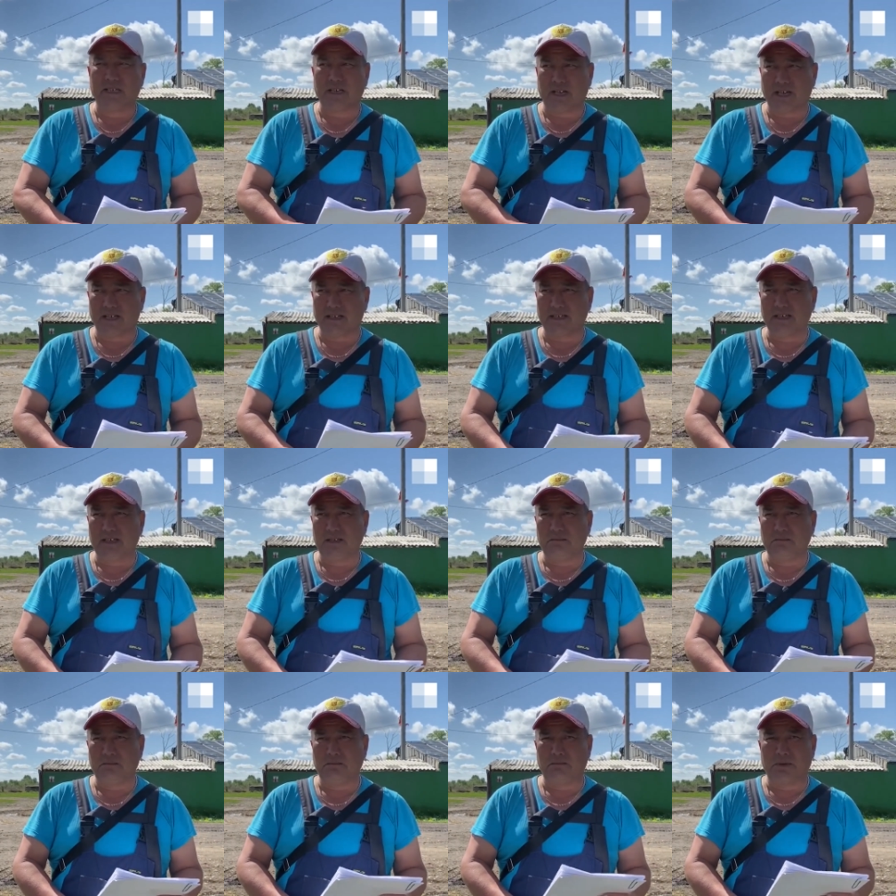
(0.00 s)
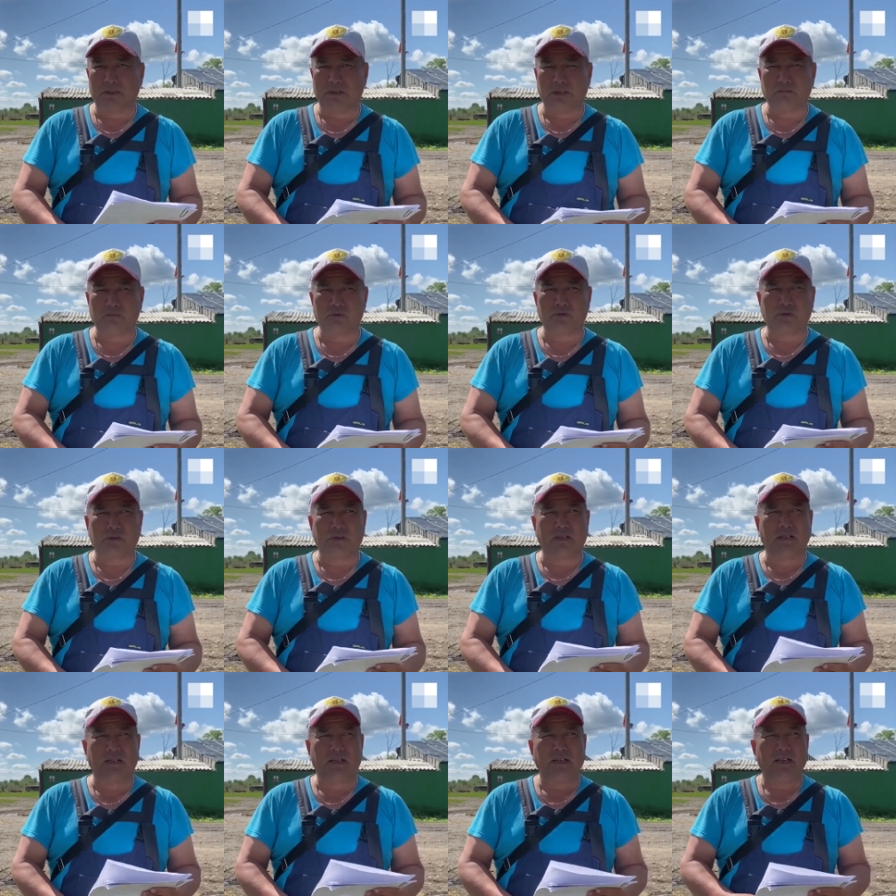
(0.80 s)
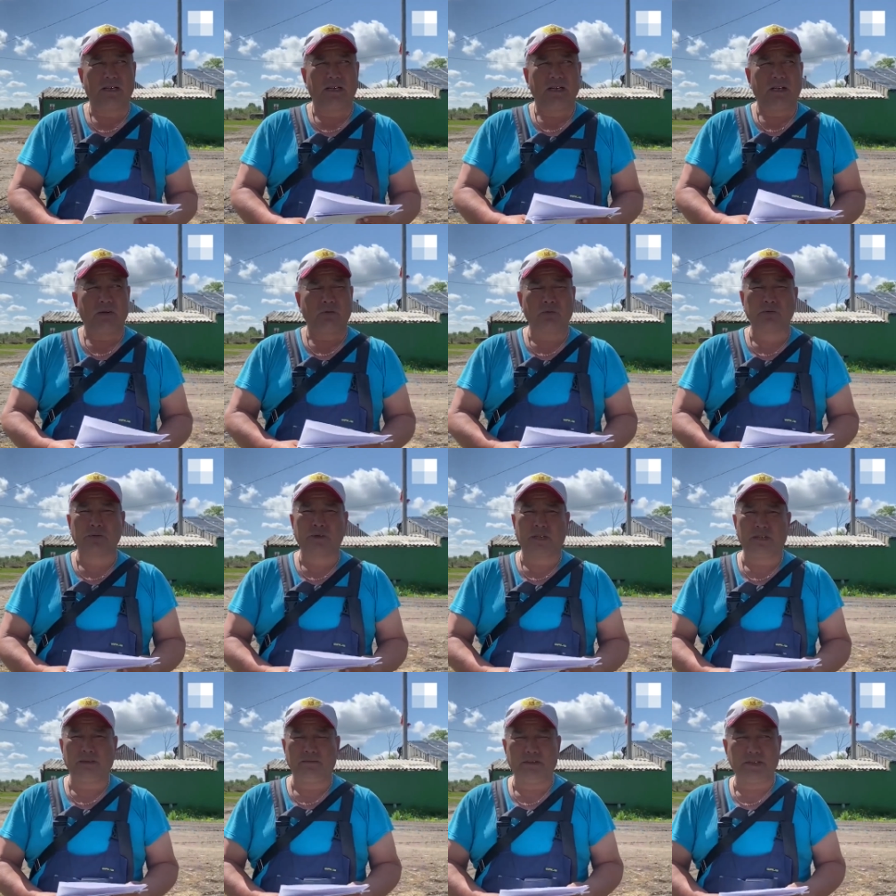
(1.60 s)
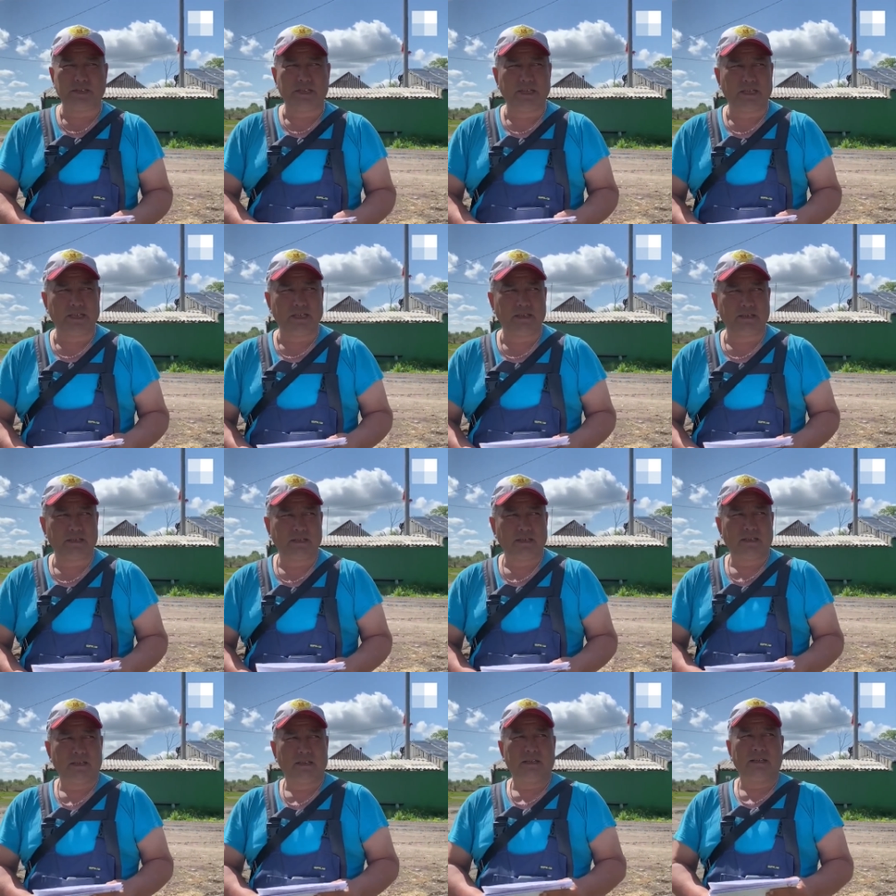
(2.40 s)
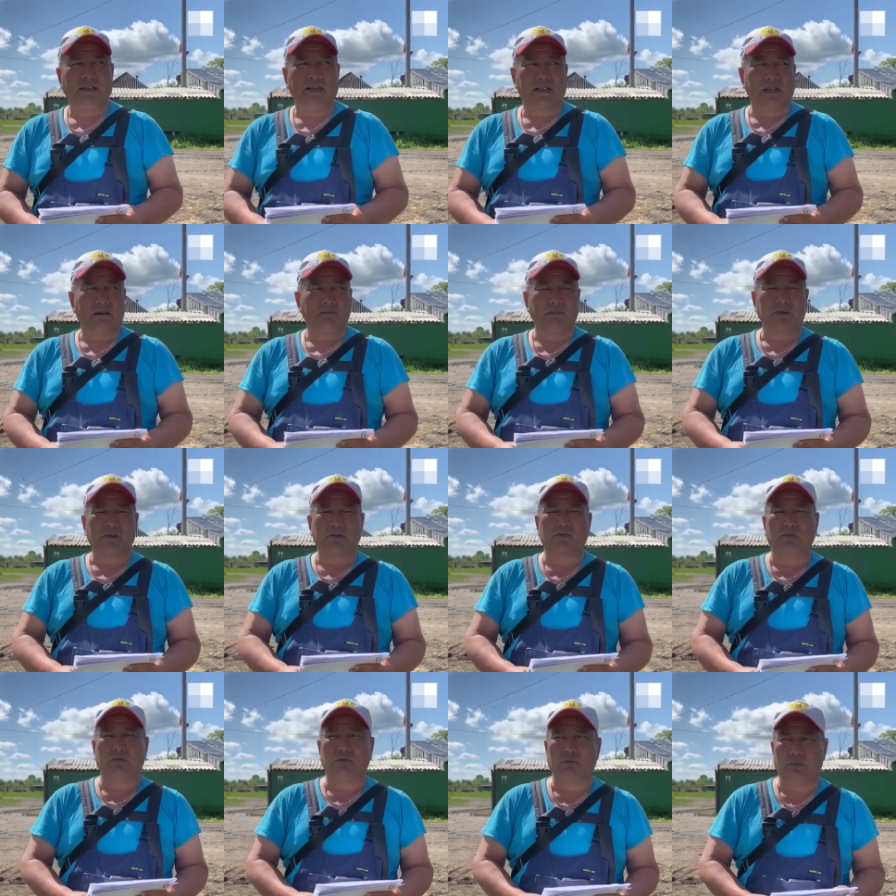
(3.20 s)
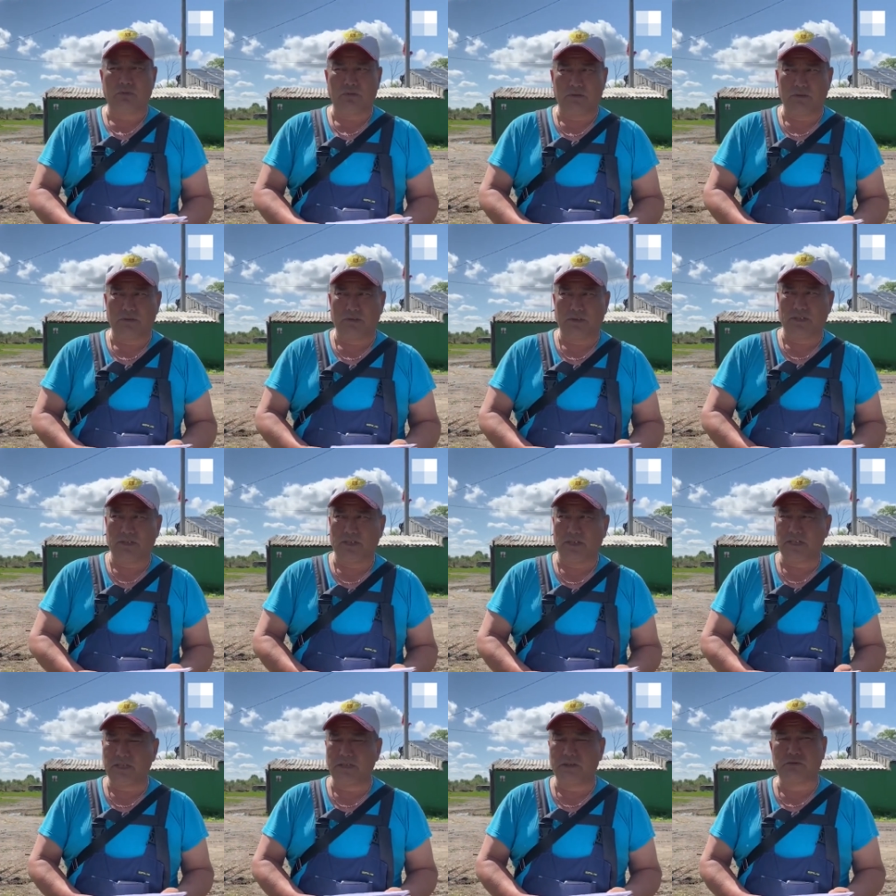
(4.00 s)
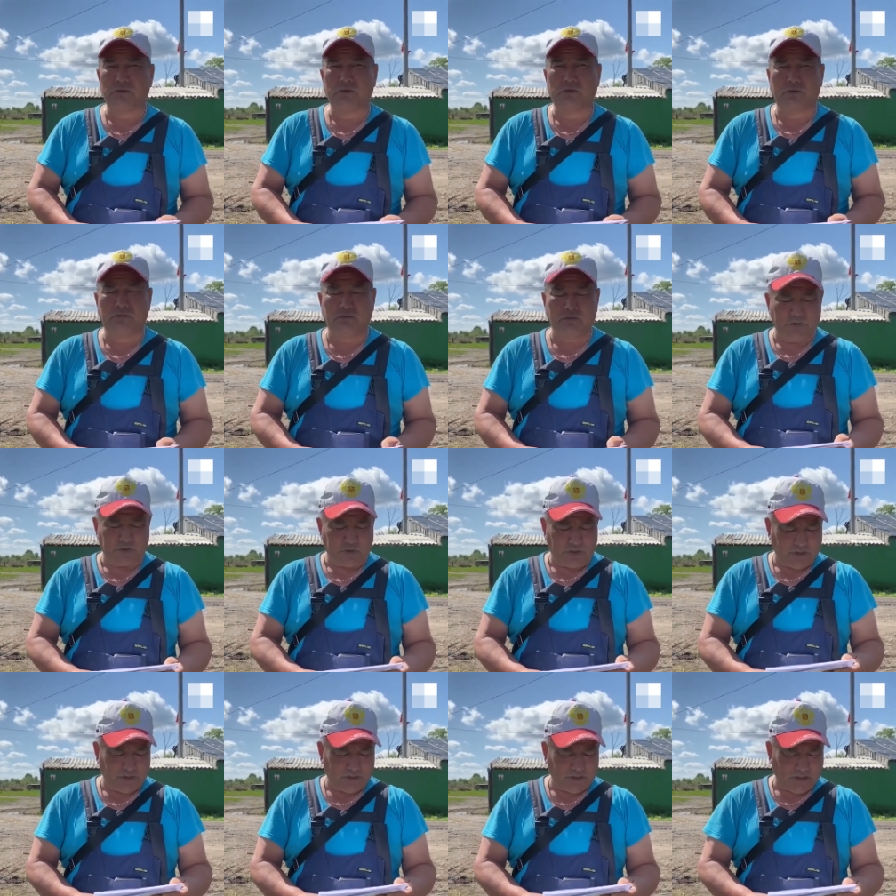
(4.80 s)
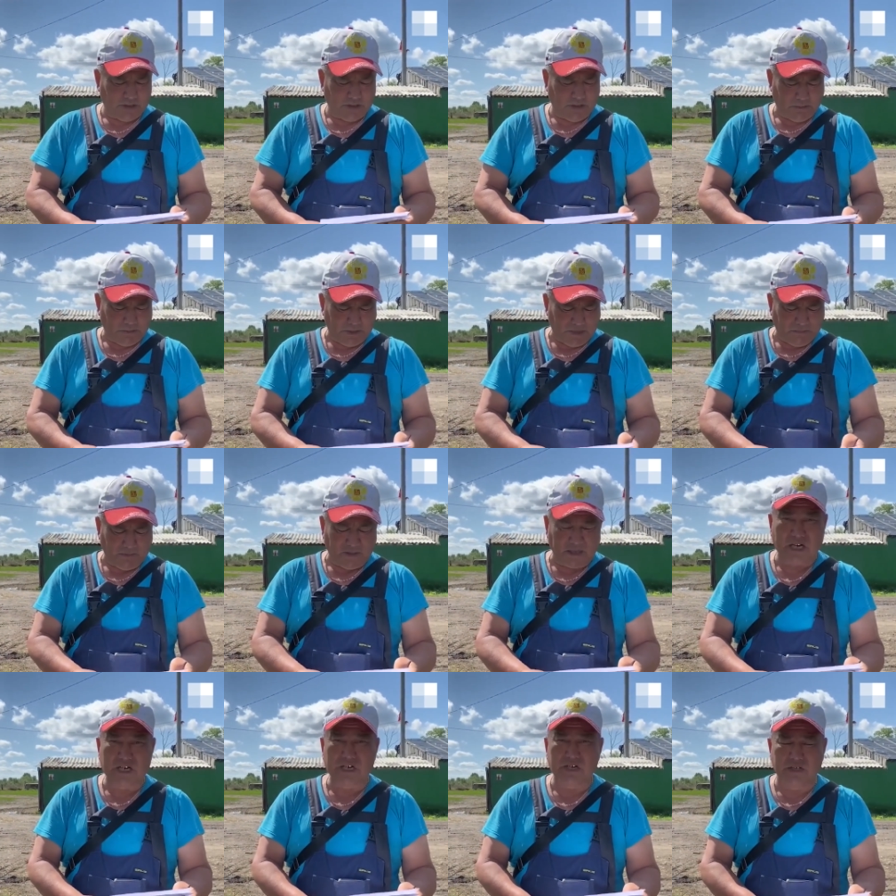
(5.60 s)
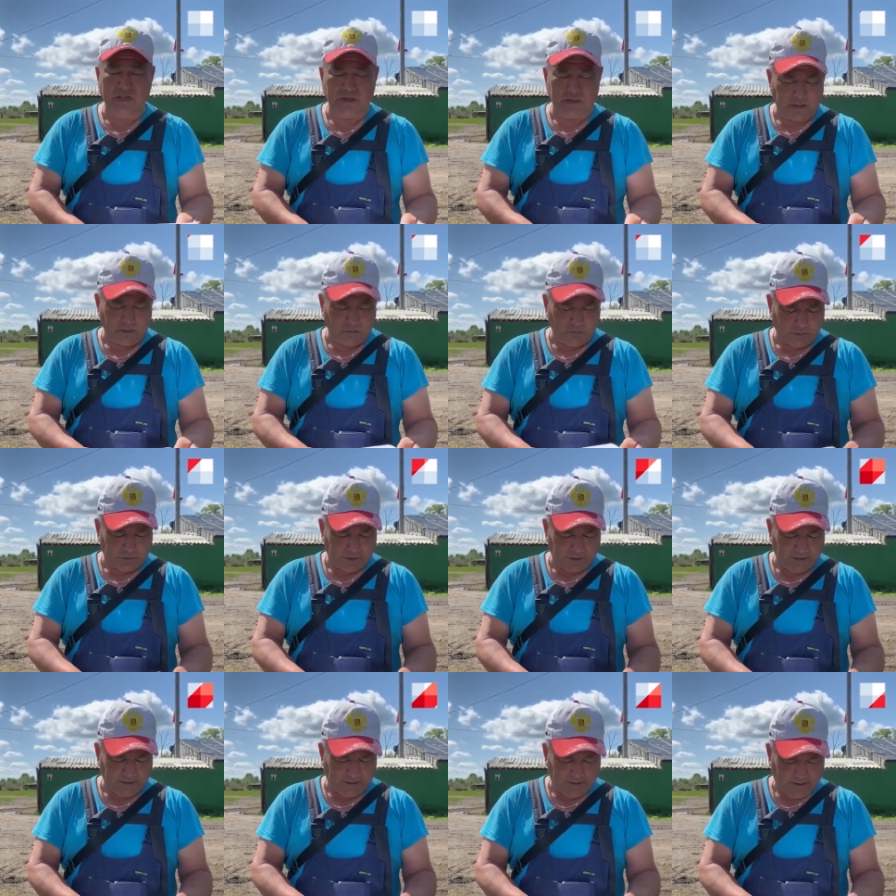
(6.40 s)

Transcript: гранта, потому что у заявителя якобы, что э, есть несуществующие непогашенные налоги.